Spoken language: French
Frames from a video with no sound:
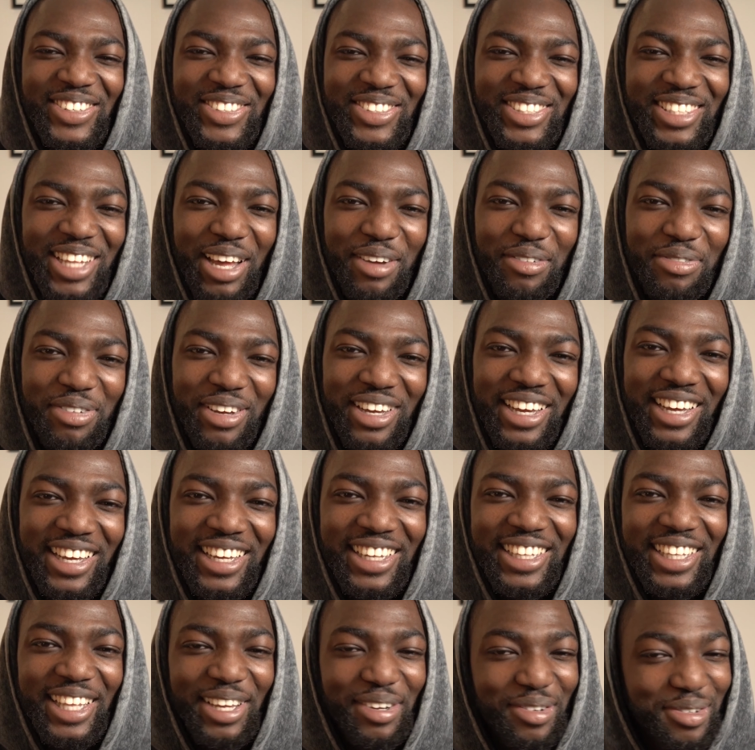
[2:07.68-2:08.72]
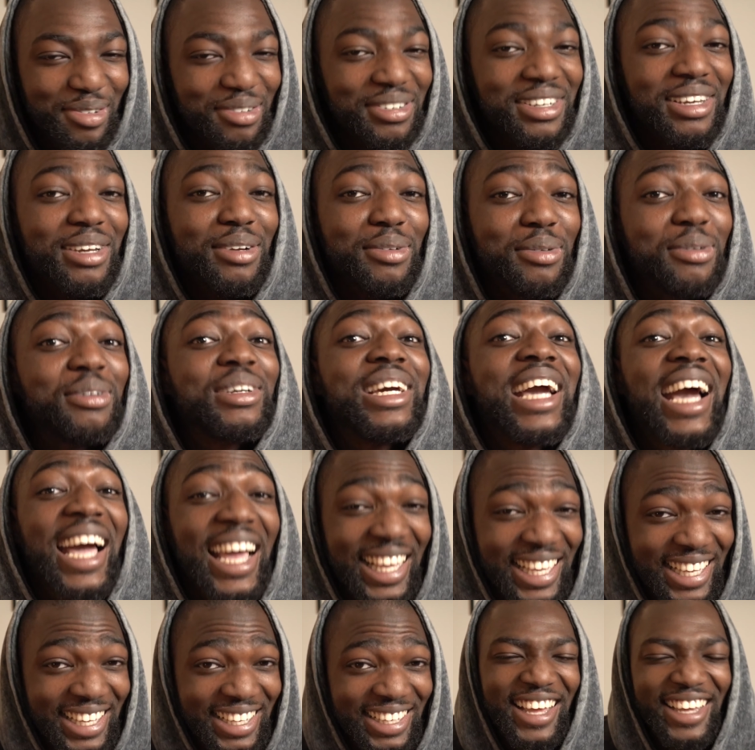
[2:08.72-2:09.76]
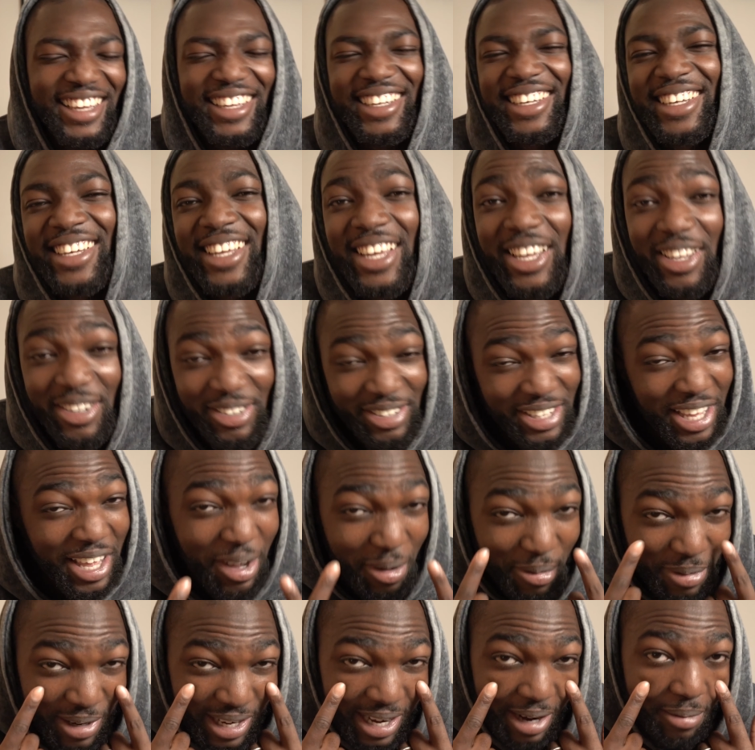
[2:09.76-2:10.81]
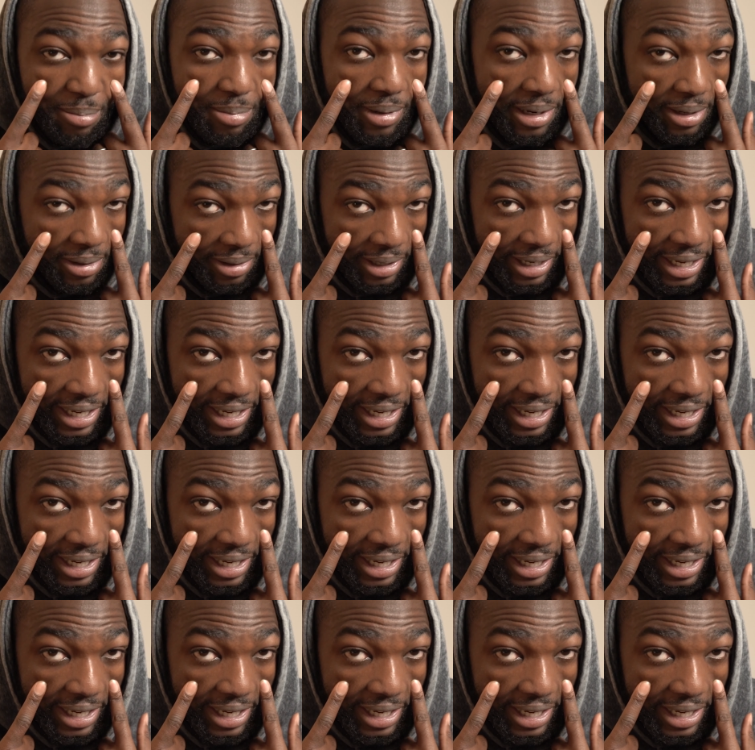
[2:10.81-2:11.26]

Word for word: il nous a fait découvrir le grec. Hey, vous savez comment il appelait le